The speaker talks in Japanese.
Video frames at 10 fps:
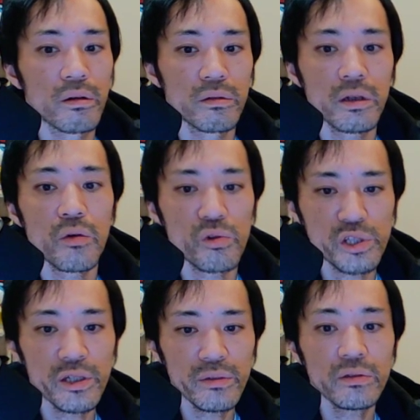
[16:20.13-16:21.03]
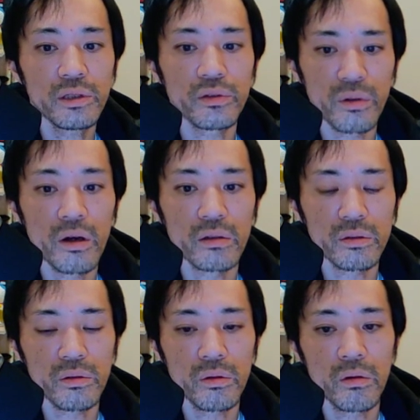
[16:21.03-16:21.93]
なだから教えるっていうのは
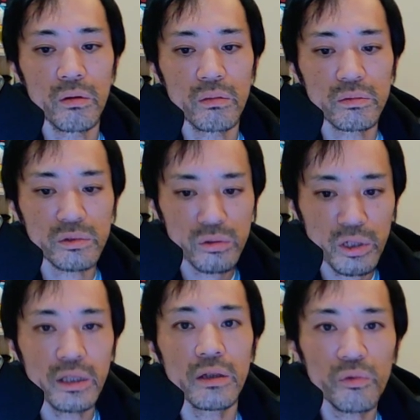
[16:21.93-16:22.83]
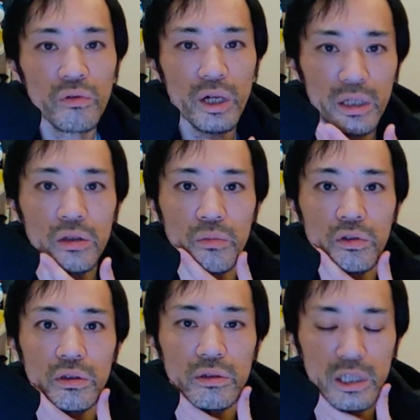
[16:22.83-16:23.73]
そのそれで僕はいいと思っ
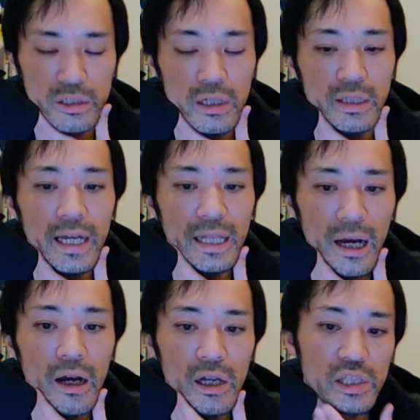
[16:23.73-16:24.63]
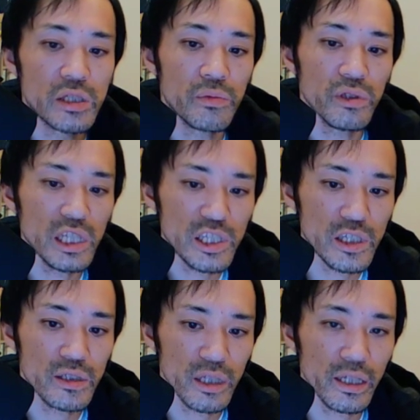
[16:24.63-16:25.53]
てるんですねただ自分に
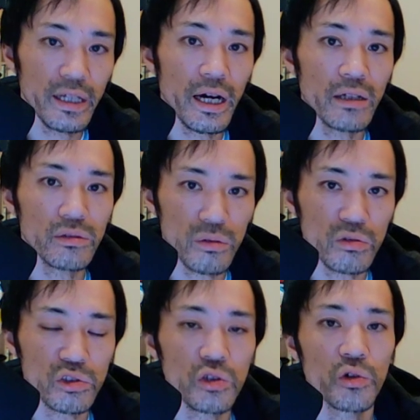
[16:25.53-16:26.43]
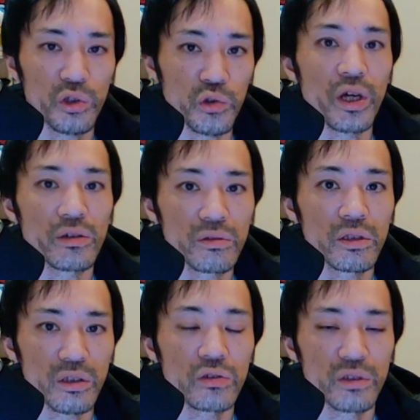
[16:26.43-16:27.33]
実績があると強く言えるっ
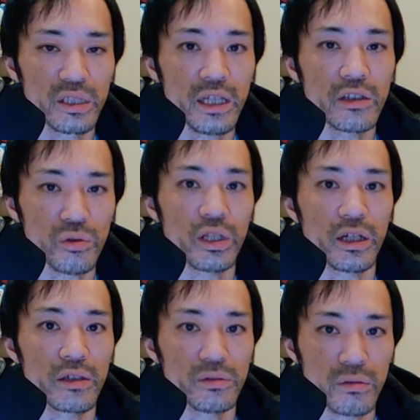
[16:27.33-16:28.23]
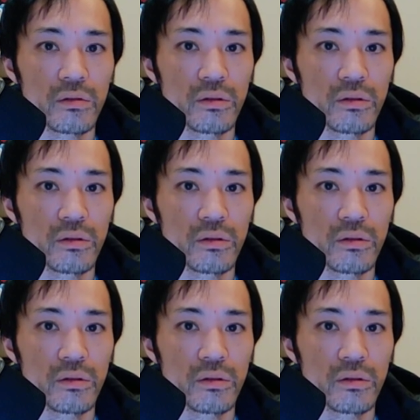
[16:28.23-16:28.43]
ていうただそれだけなんですよ